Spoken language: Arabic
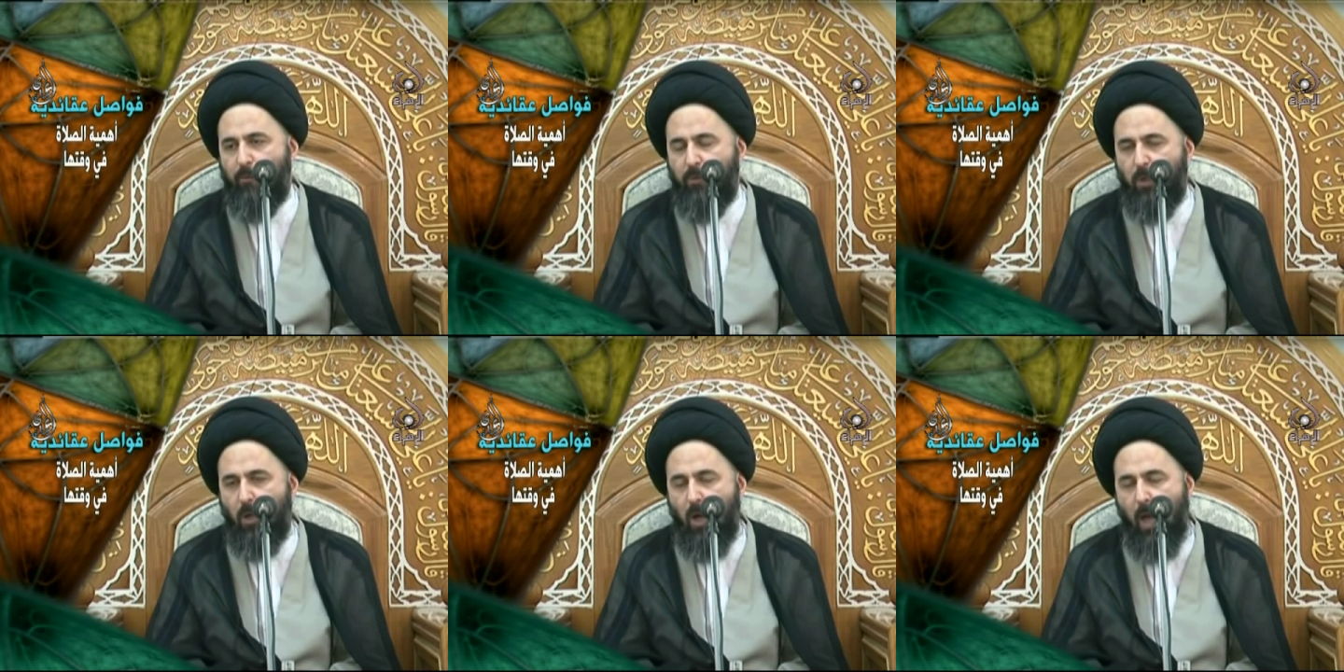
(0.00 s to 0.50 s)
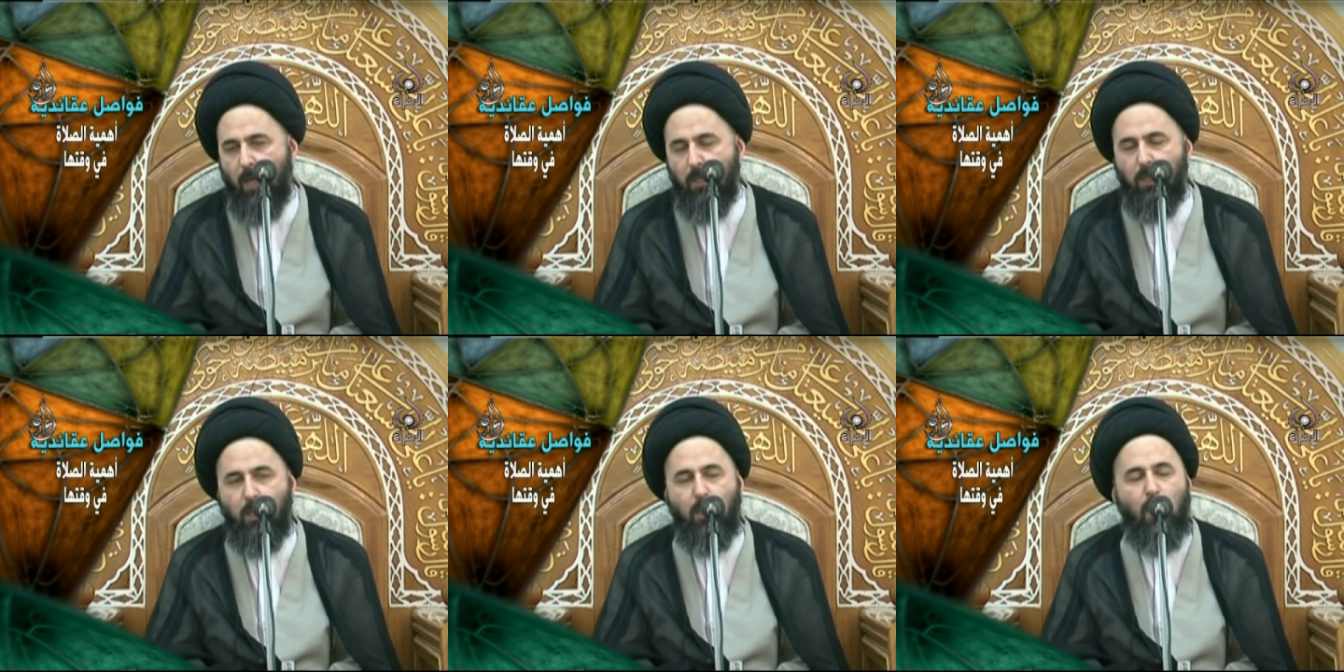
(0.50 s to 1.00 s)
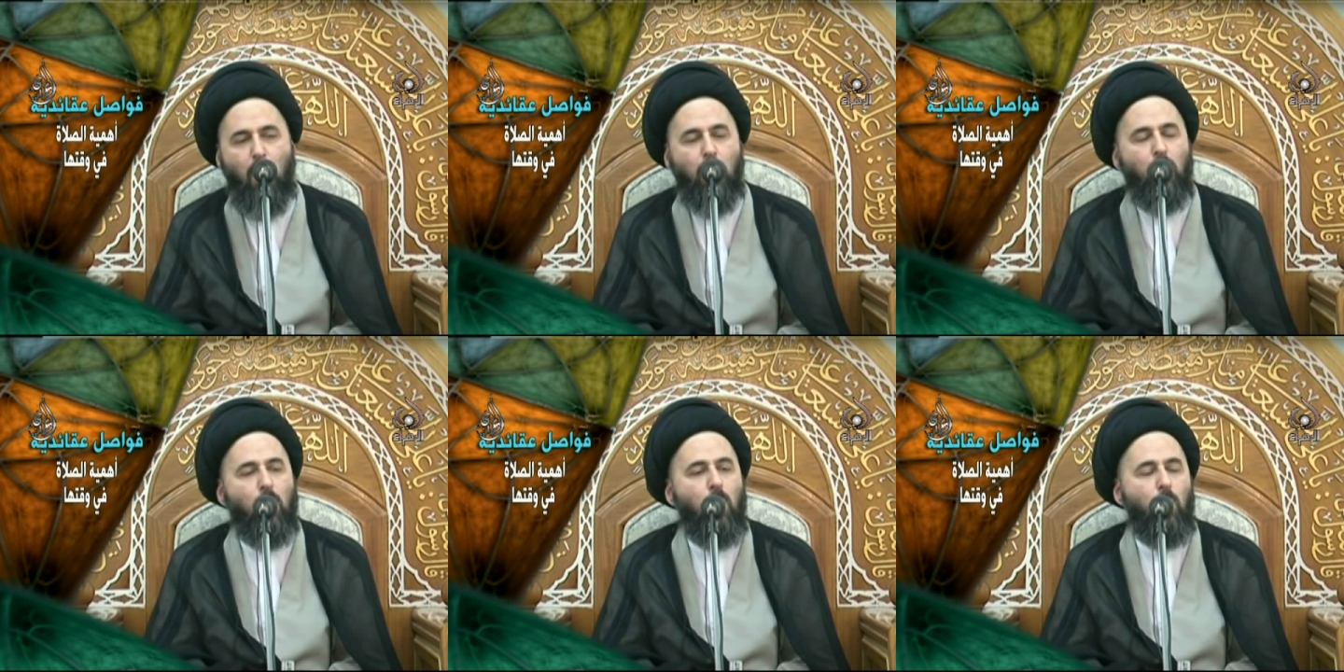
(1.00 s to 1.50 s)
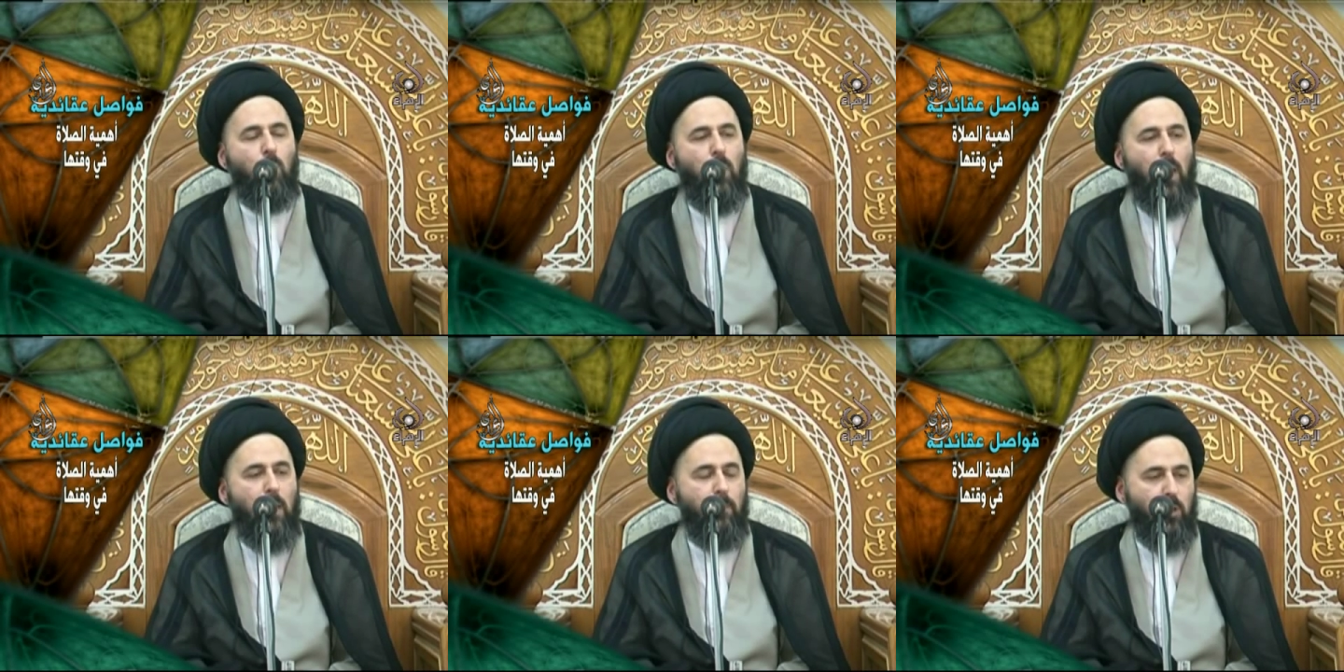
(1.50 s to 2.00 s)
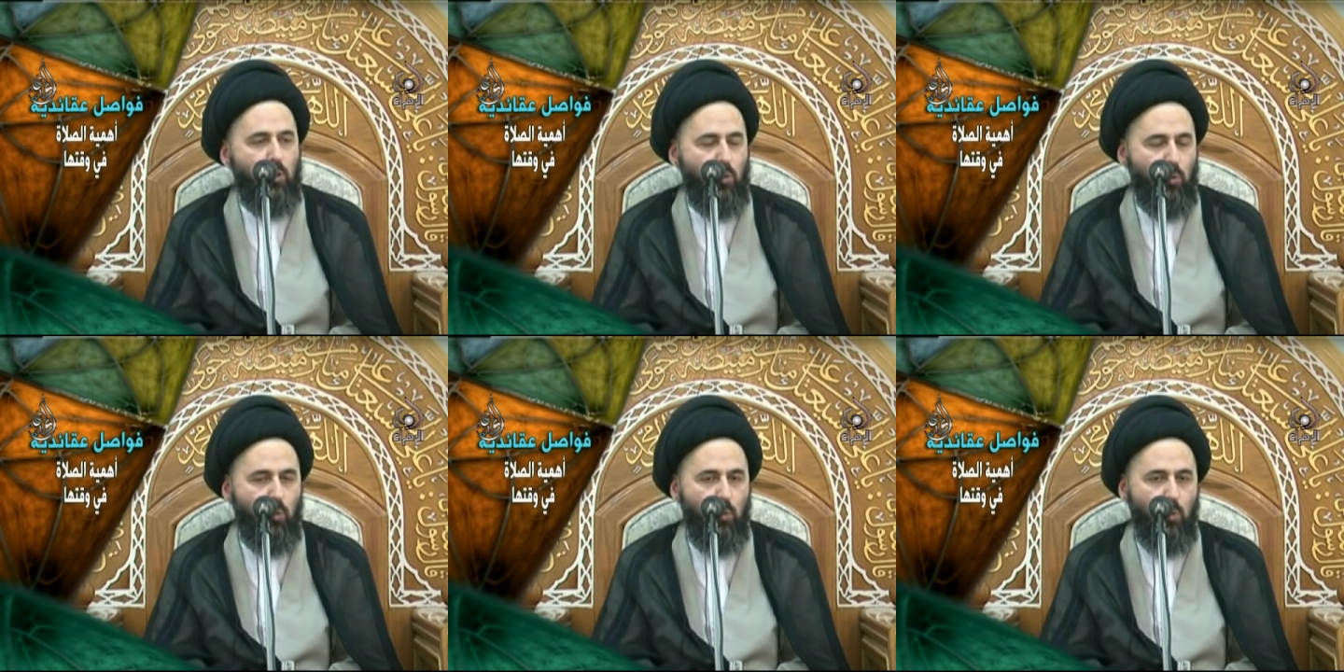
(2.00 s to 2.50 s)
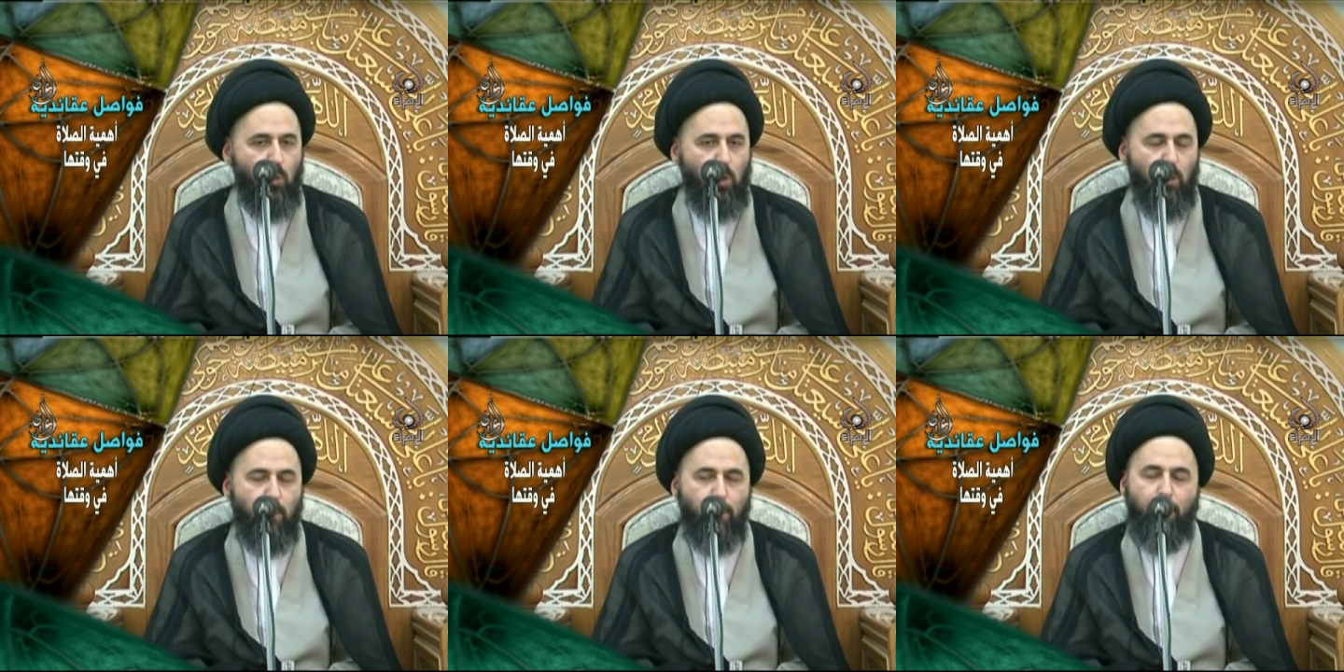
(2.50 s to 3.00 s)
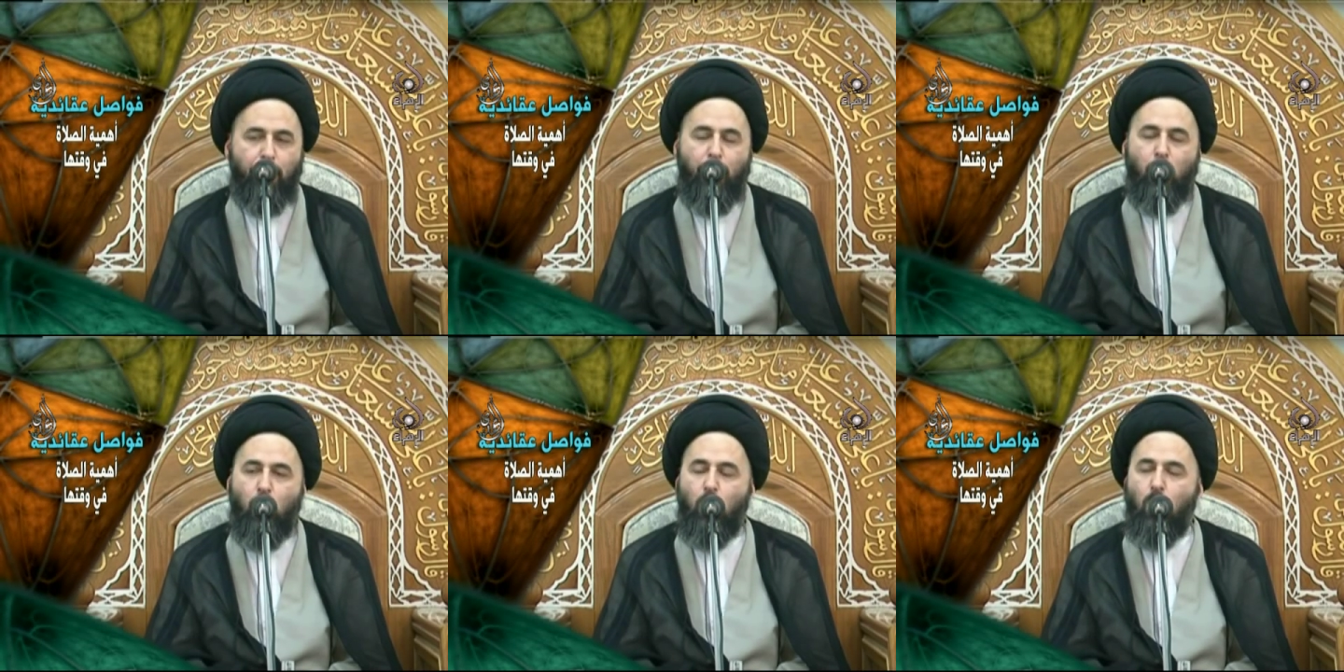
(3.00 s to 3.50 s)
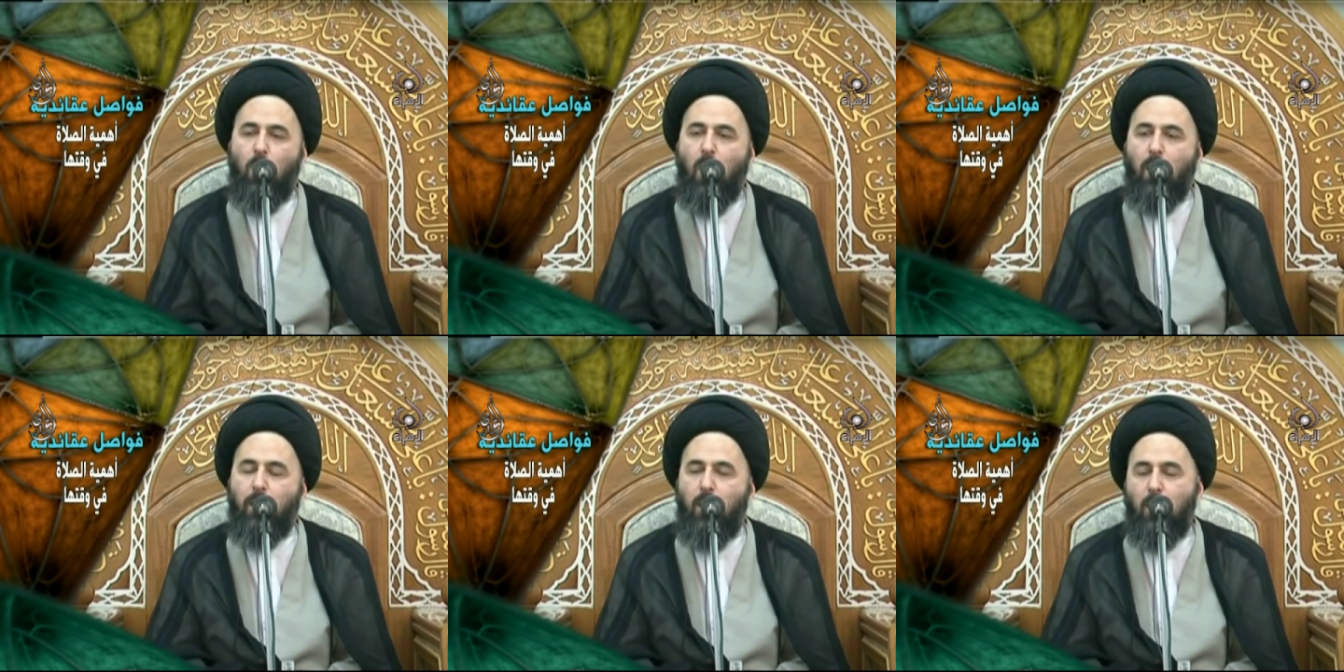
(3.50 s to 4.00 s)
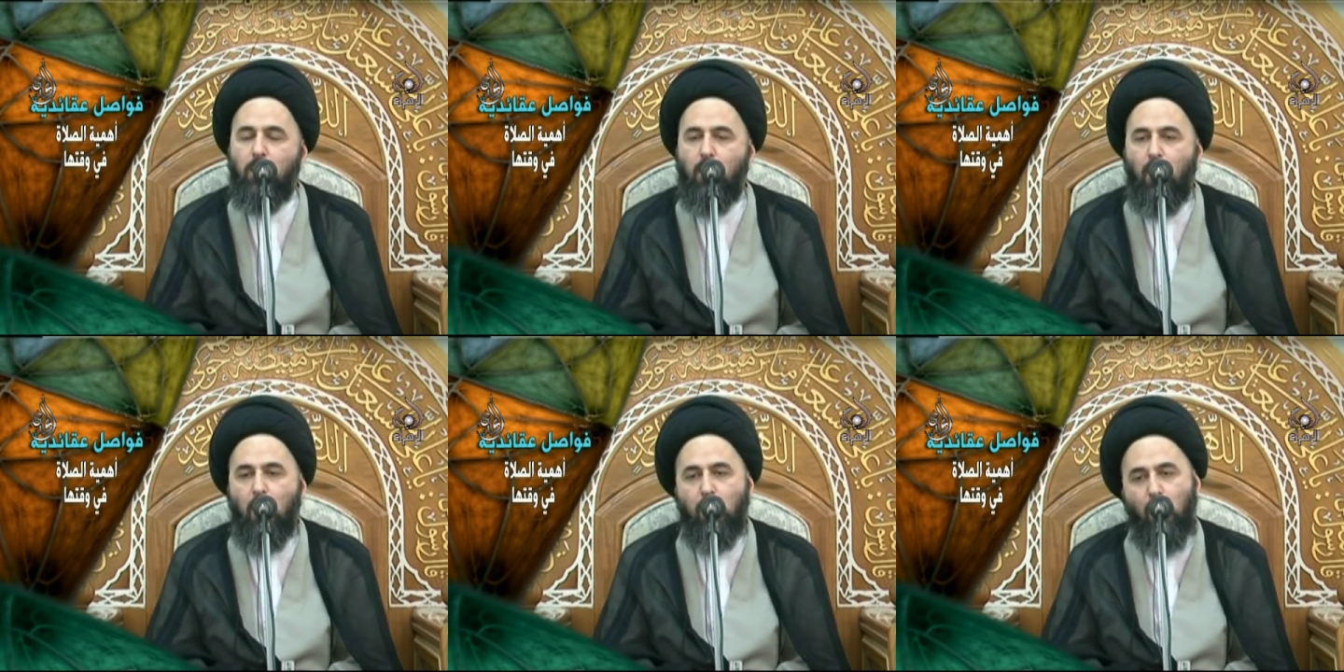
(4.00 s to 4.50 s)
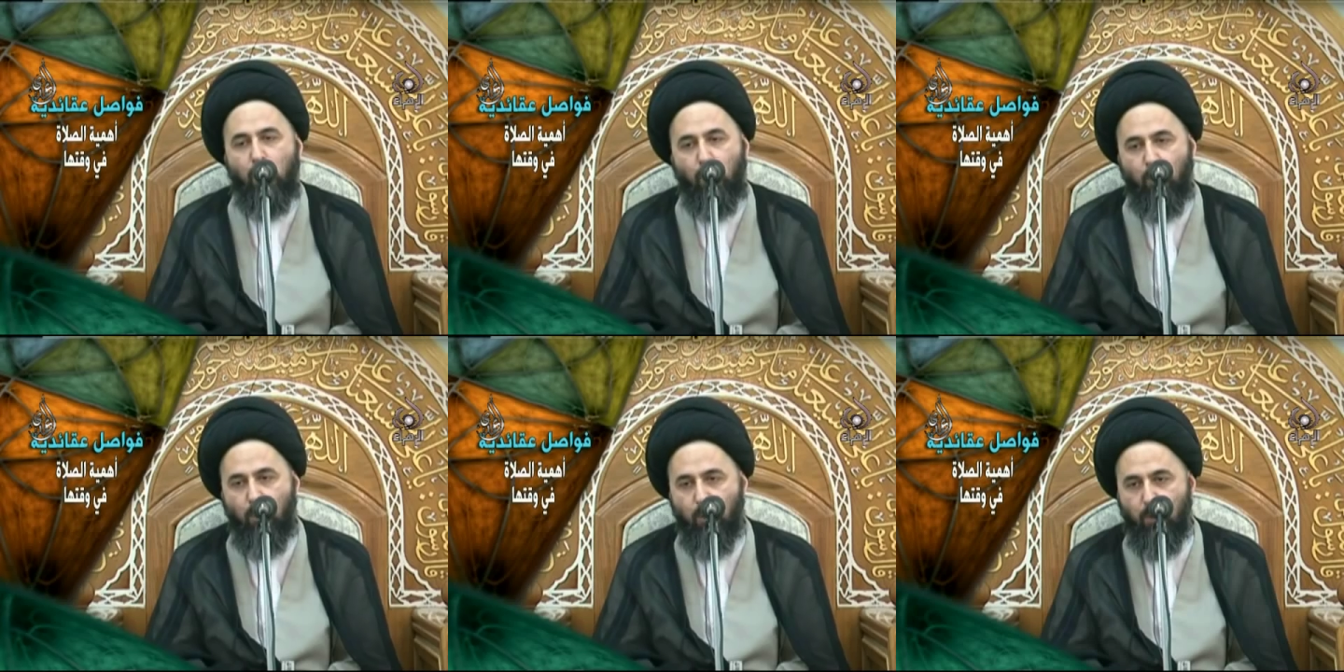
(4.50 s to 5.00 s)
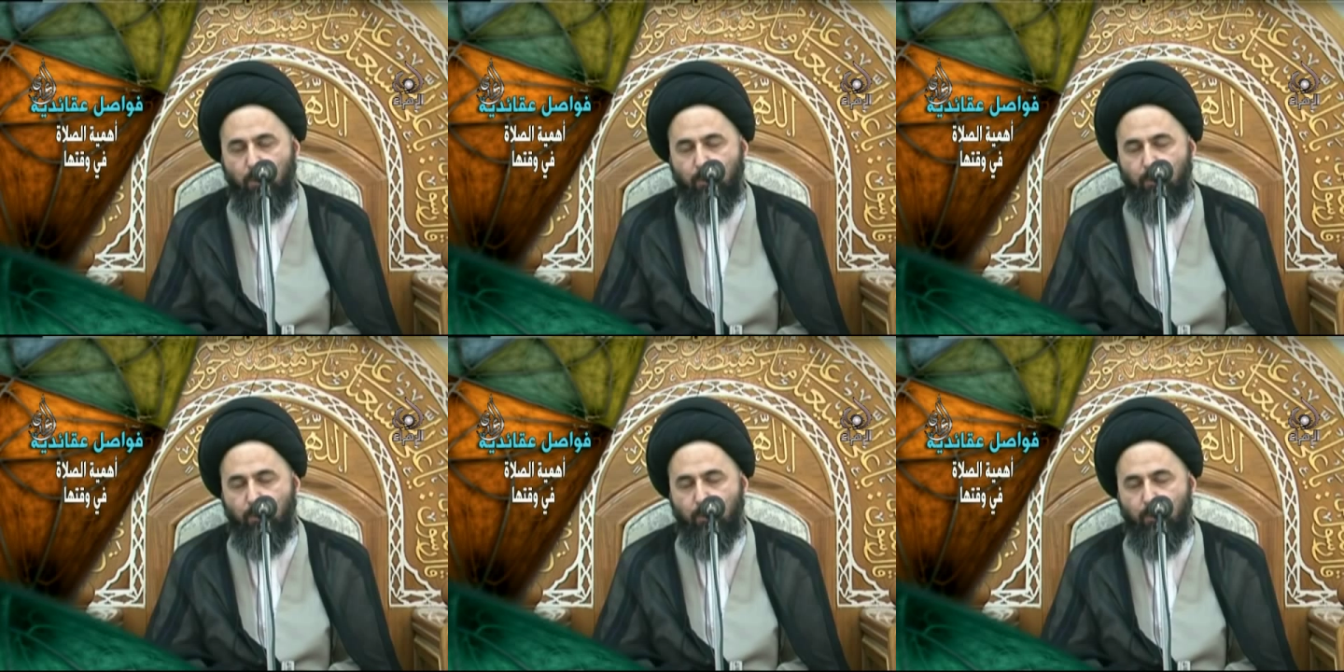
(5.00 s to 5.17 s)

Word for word: فيها عديدة القول المشهور هو أنها صلاة الظهر